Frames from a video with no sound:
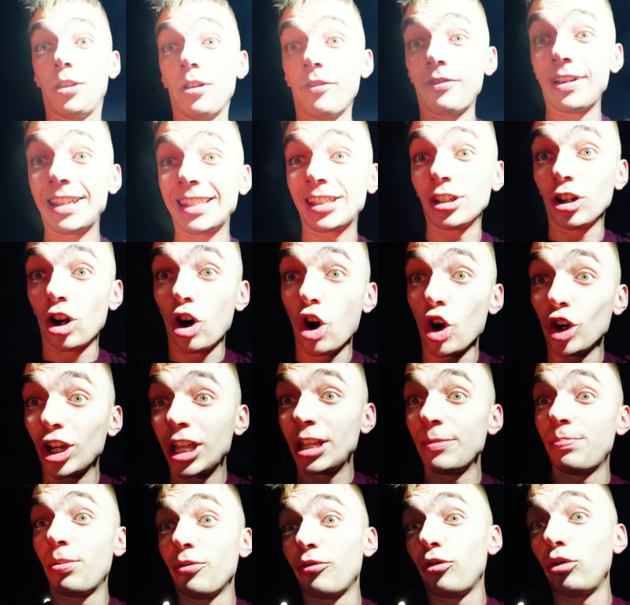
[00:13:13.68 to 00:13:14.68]
No więc
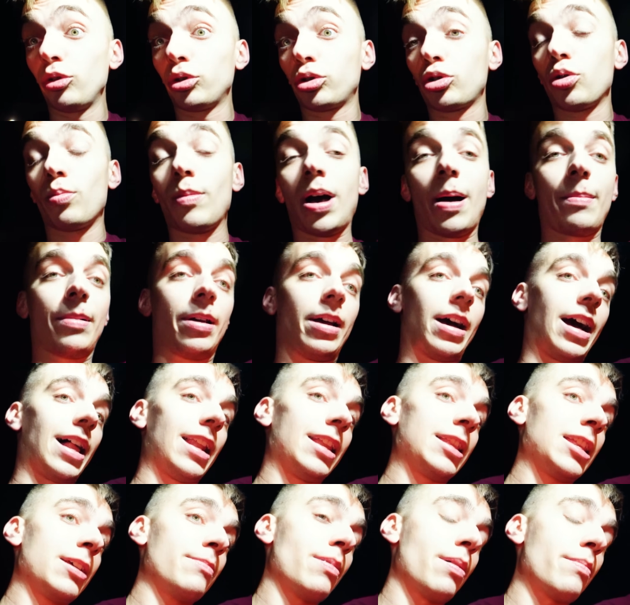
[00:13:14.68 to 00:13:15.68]
ogień powolutku mamy,
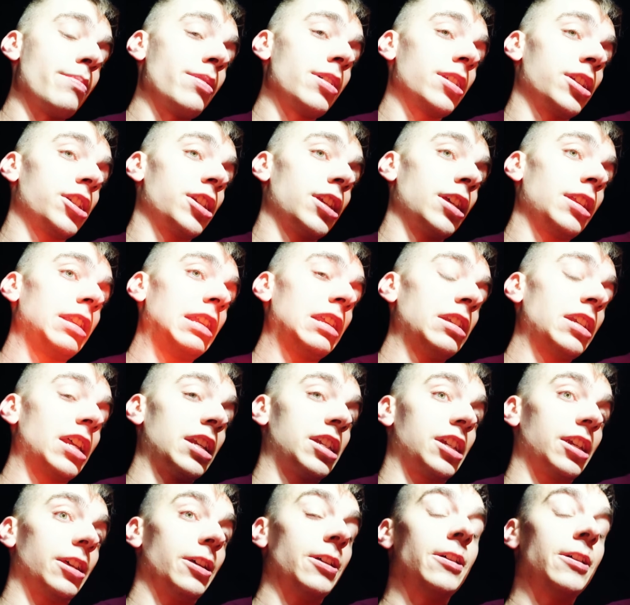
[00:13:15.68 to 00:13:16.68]
ale nie mamy jeszcze jednej rzeczy.